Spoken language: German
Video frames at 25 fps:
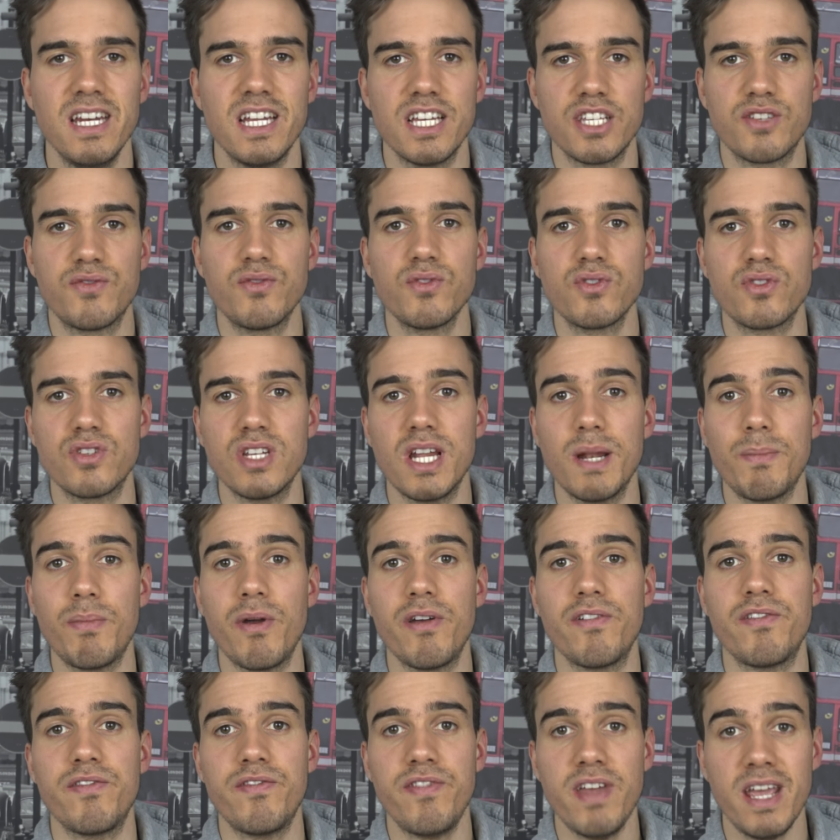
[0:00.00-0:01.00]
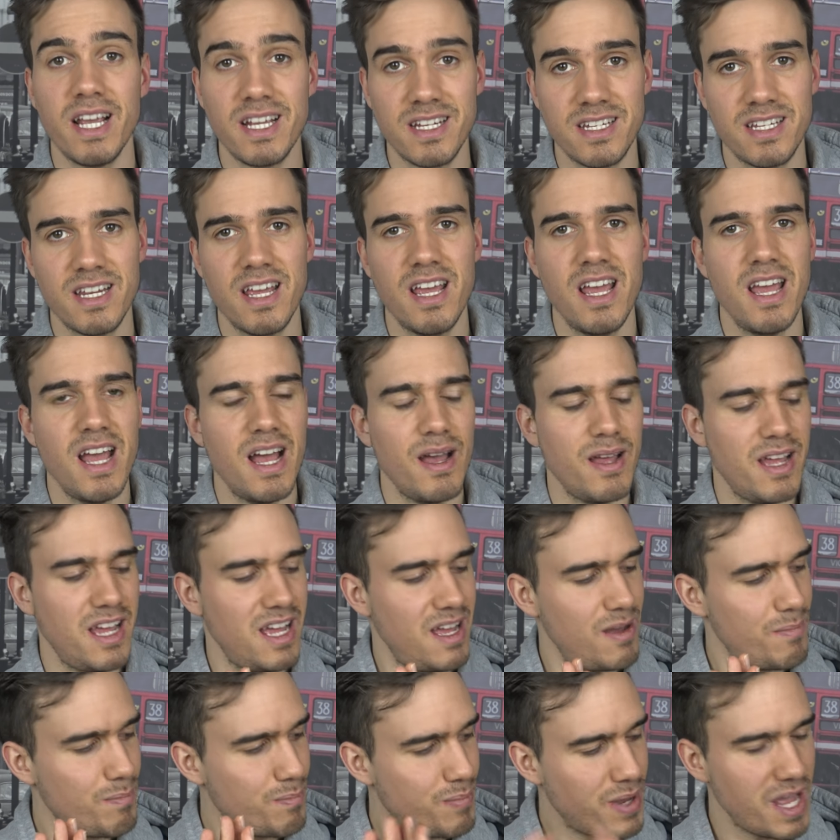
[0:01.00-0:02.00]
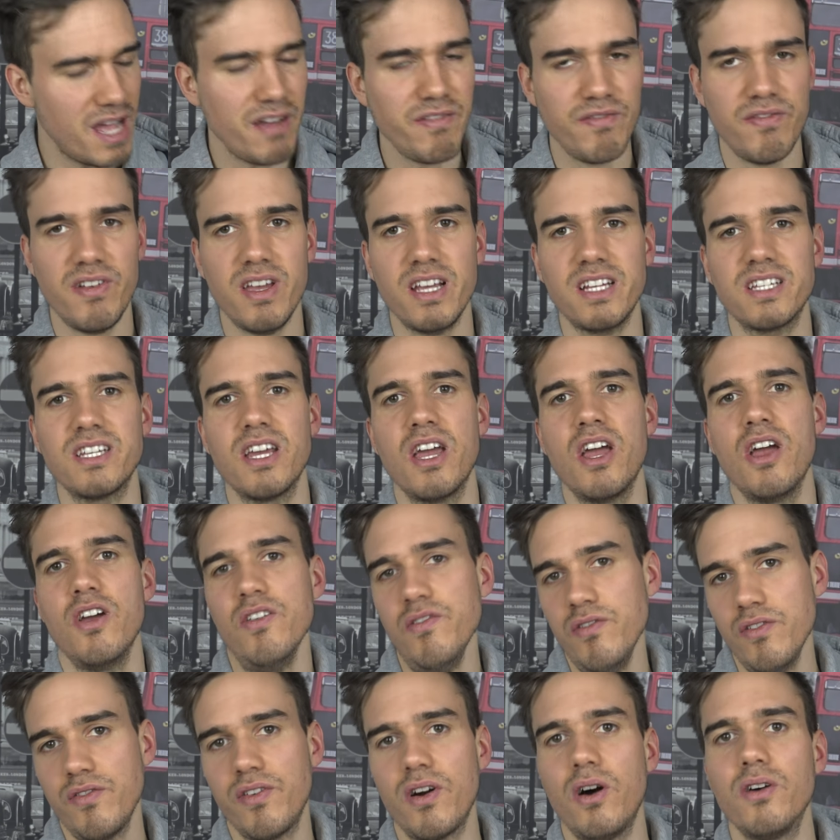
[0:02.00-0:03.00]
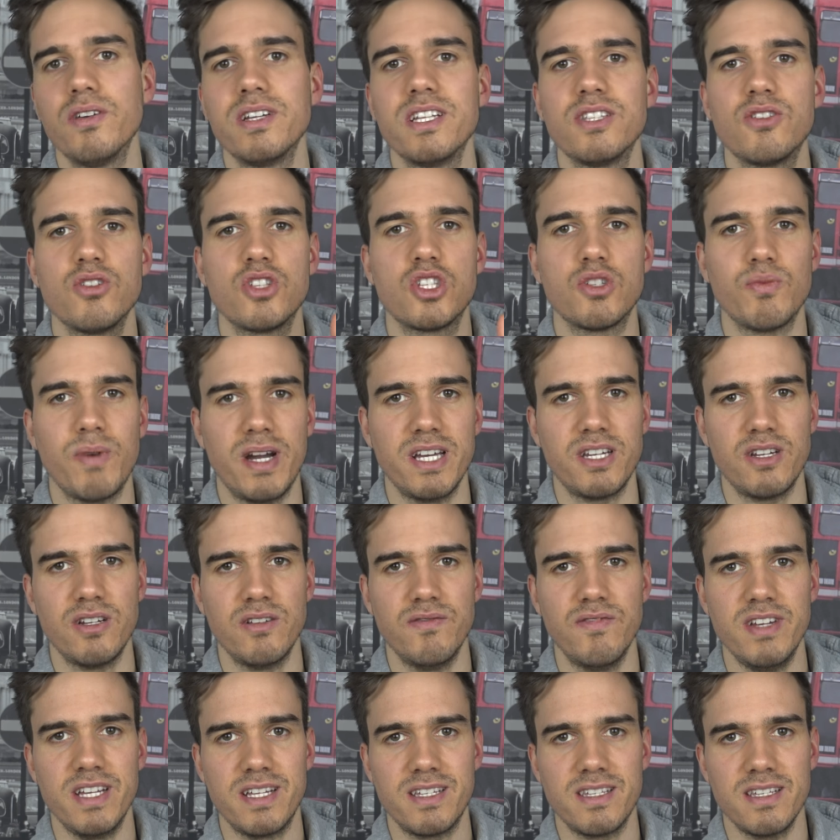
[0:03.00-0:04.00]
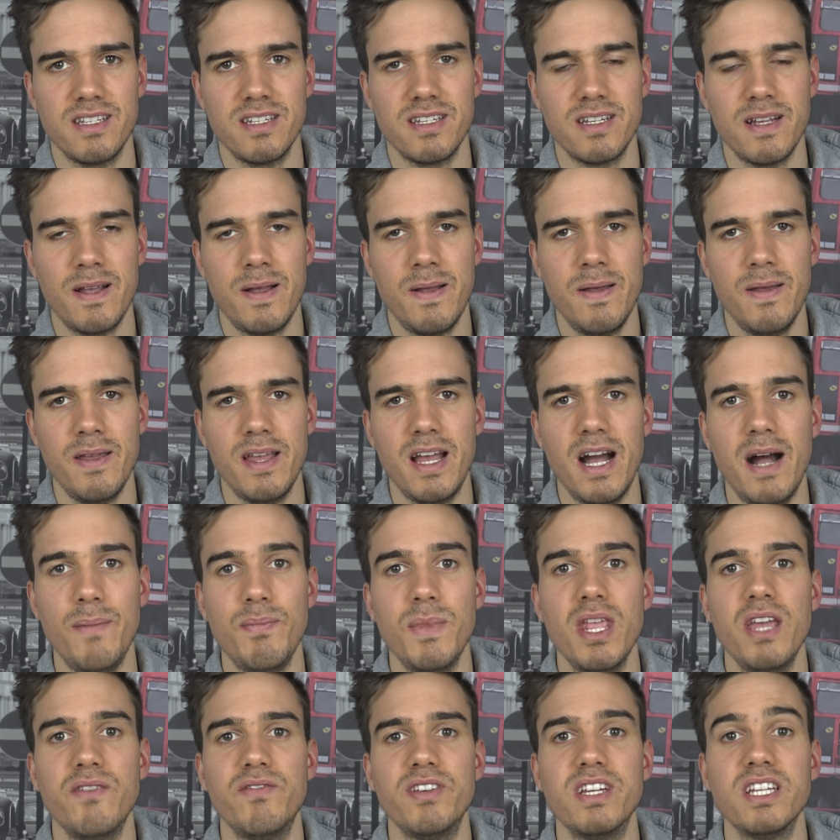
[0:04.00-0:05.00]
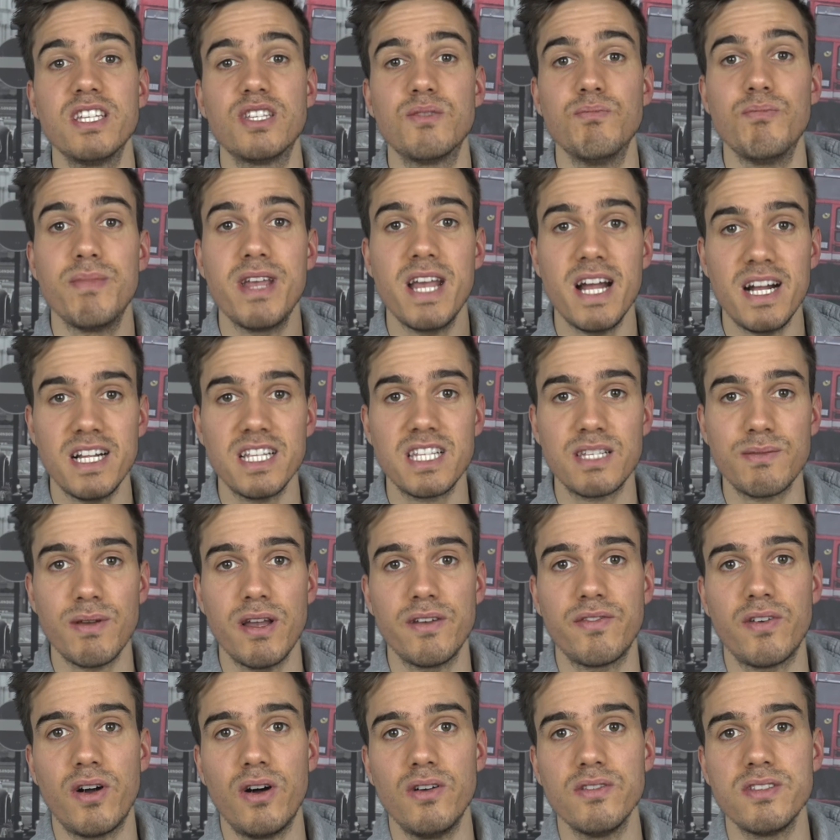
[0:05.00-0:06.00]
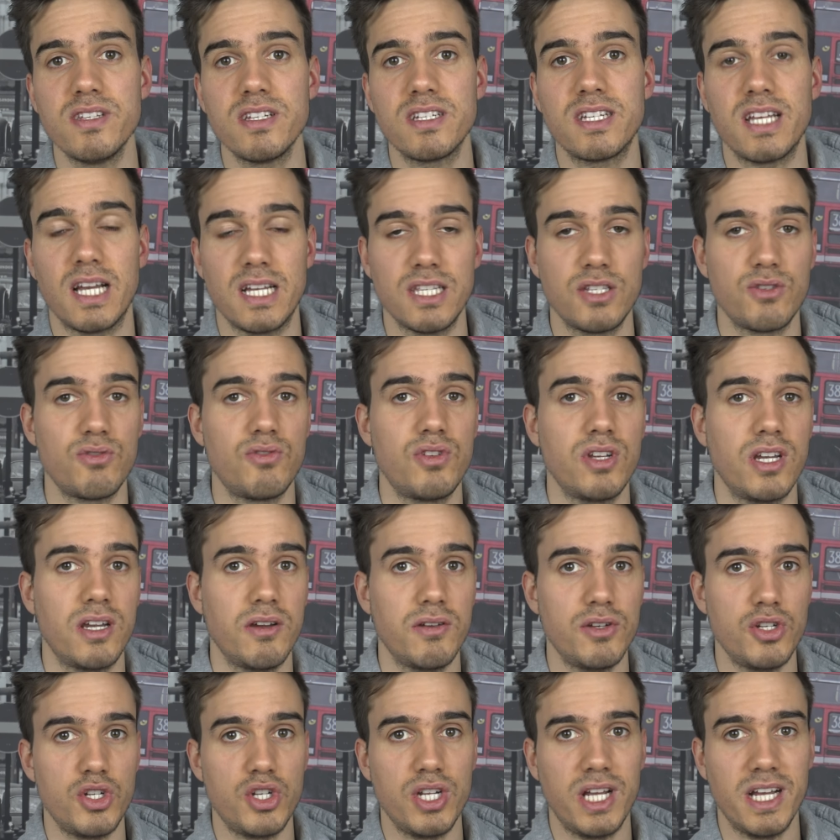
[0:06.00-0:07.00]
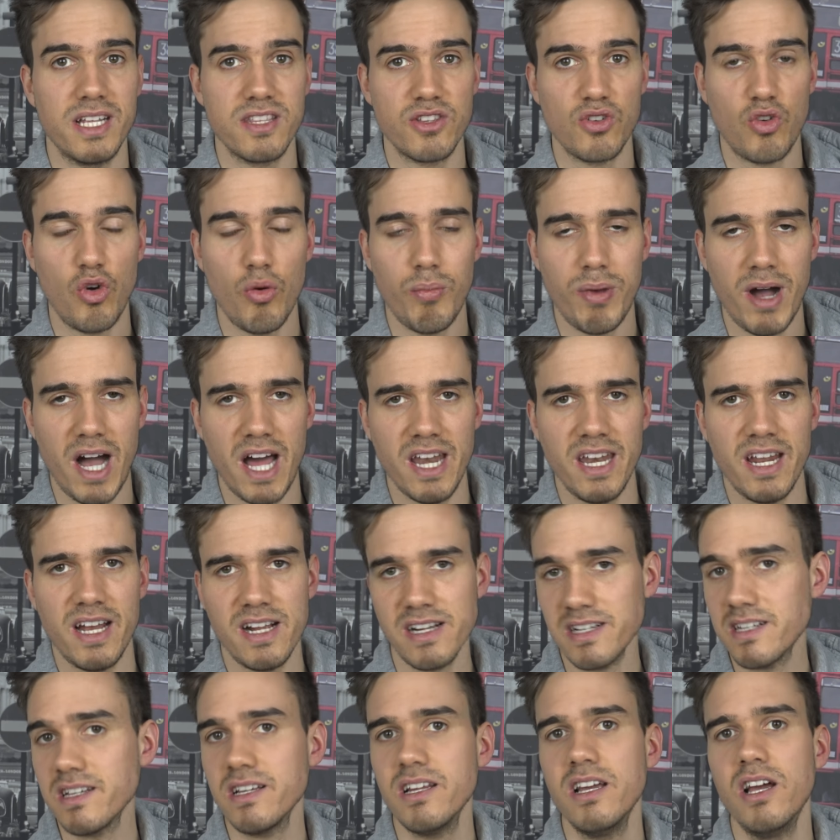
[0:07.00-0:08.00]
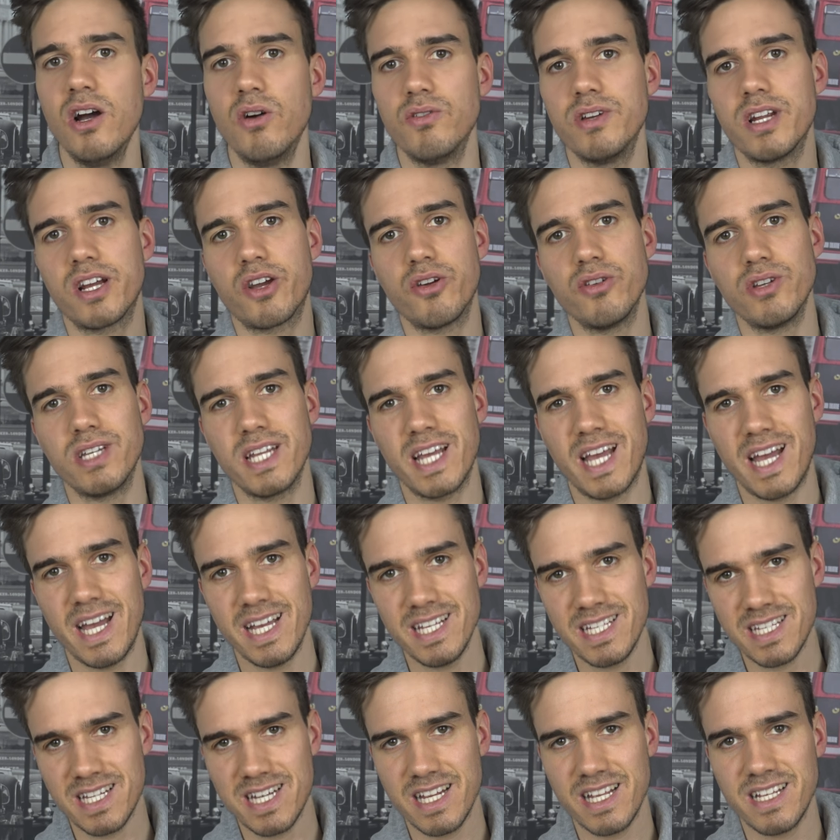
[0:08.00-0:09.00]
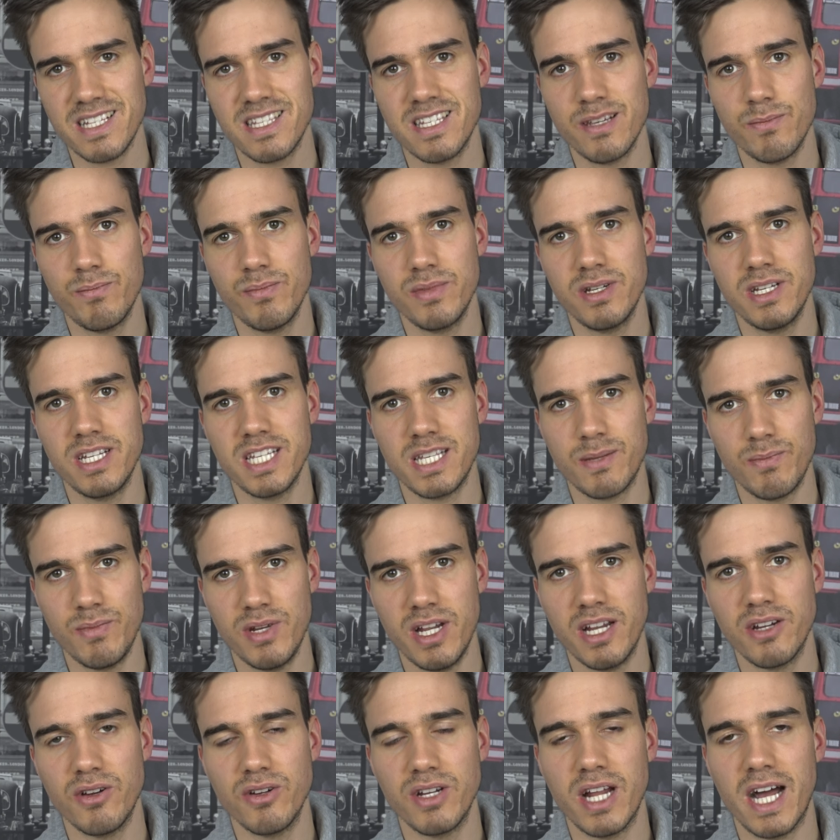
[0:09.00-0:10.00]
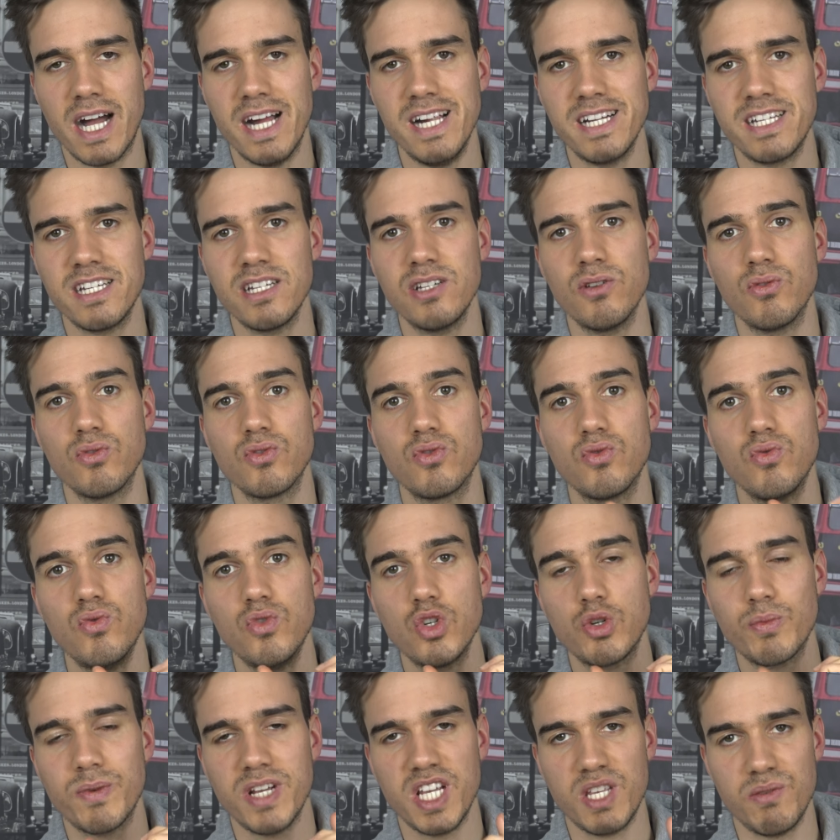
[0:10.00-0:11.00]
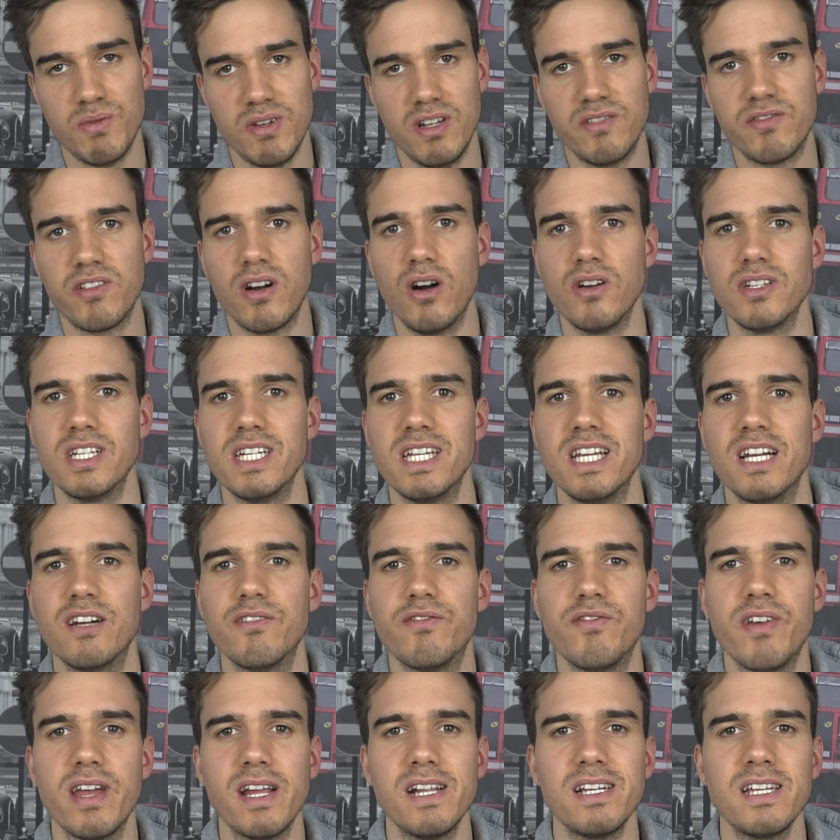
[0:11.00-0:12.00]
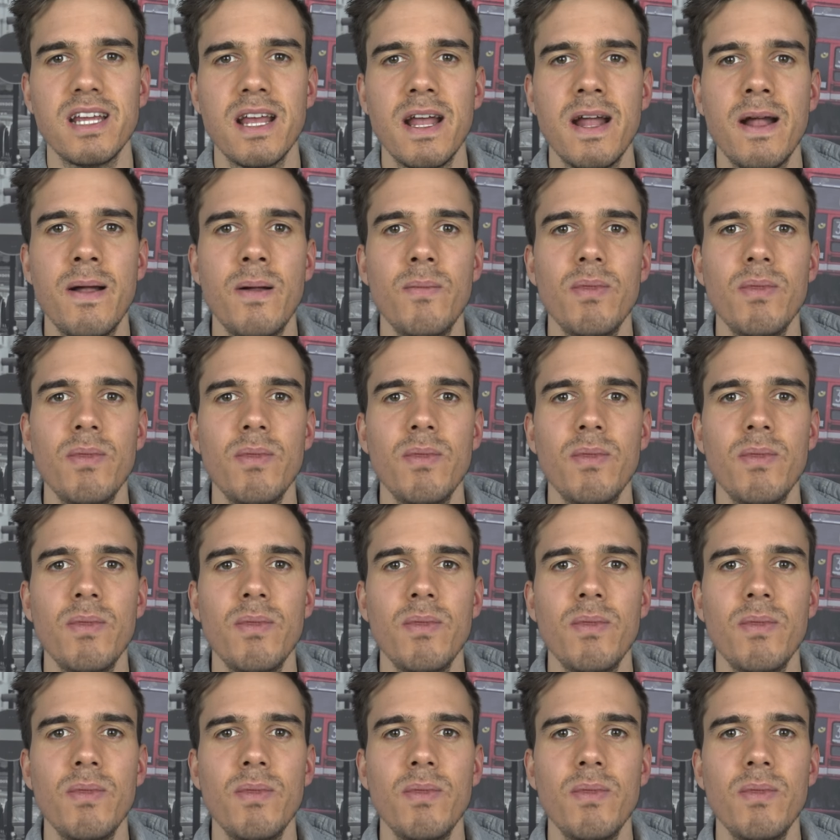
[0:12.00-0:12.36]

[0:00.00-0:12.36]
Das funktioniert perfekt, perfekt für Frauen, die zu zweit unterwegs sind. Ja, wenn es mehr als zwei Frauen sind, kannst du theoretisch die ganze Gruppe anhalten und dann können die restlichen sich miteinander unterhalten und du sprichst mit der Frau, die dir gefällt.